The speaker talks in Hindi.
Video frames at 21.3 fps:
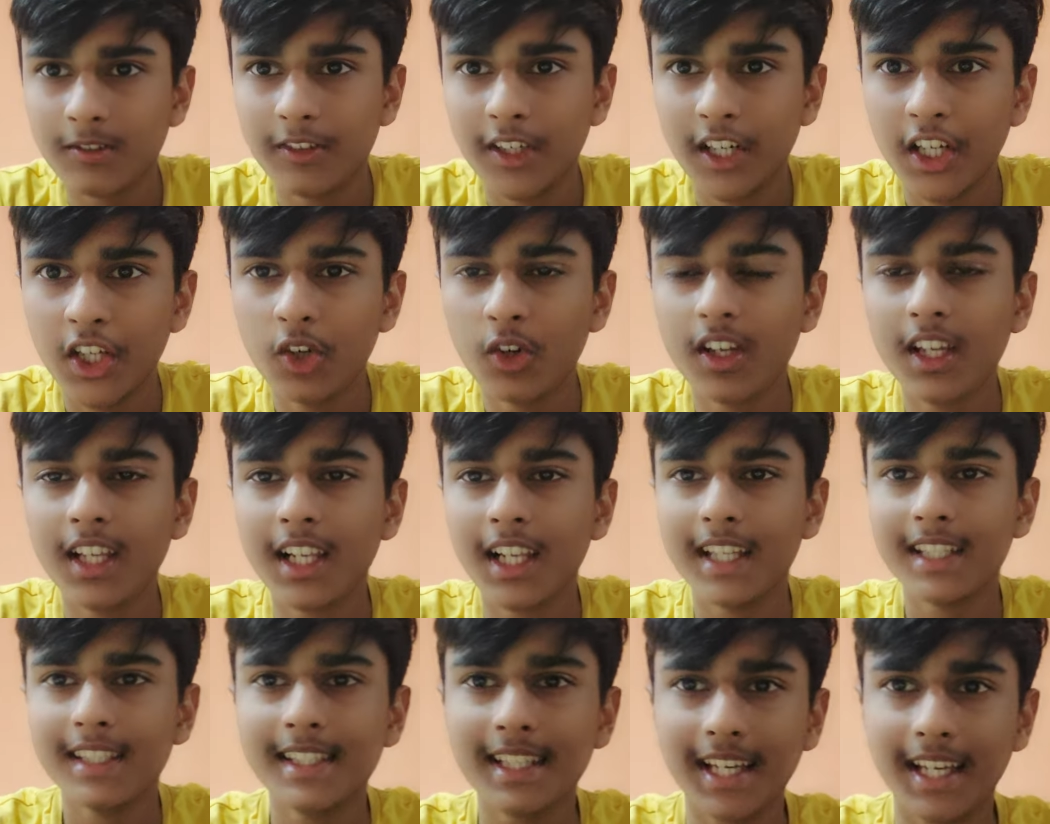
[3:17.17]
वीडियो की
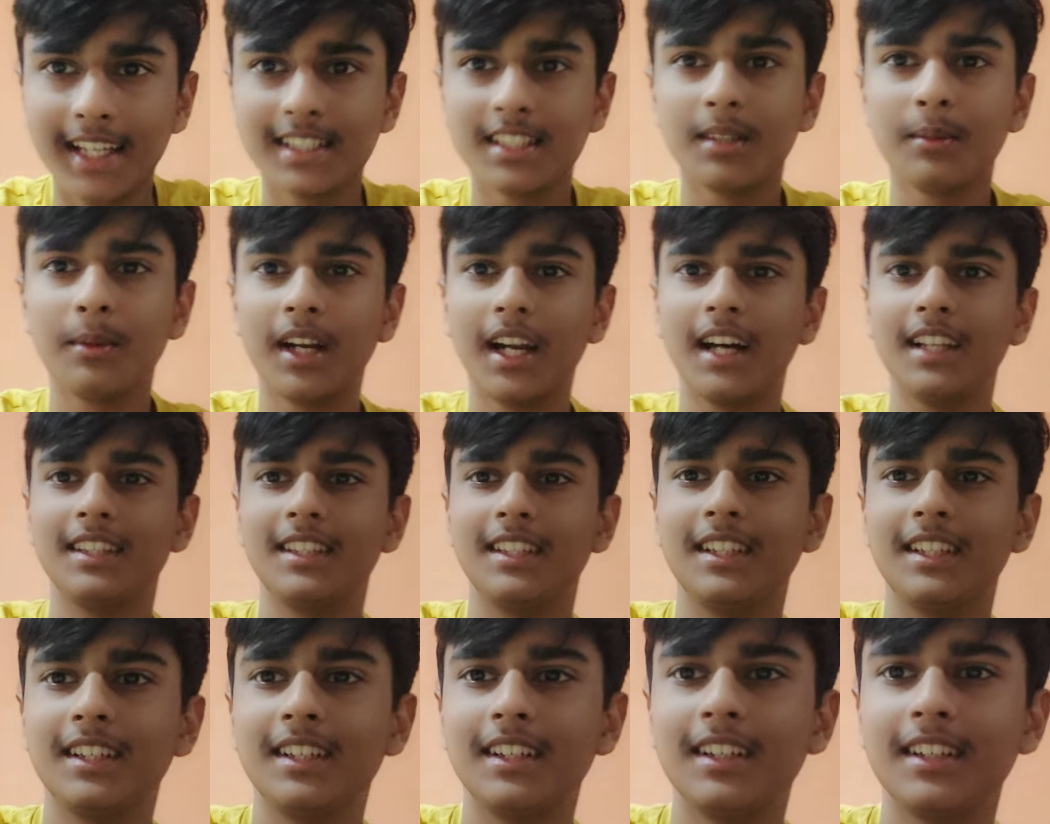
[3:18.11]
लेंथ ऐसे
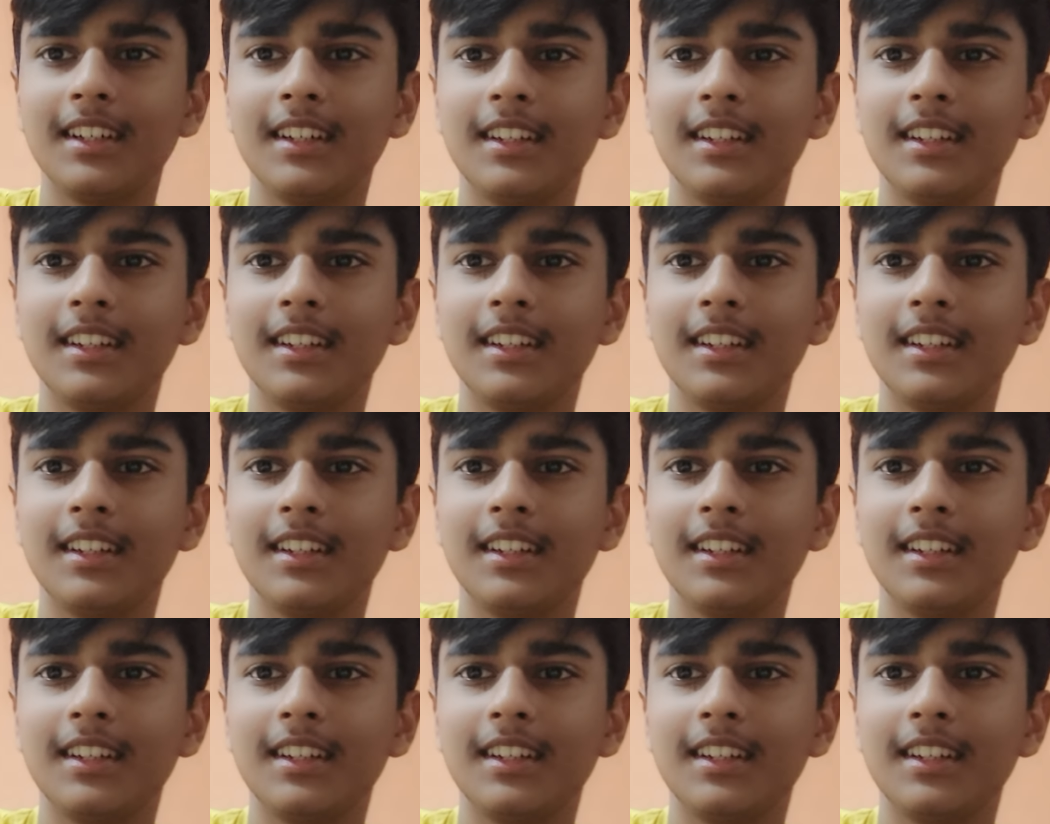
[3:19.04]
बढ़ाते हैं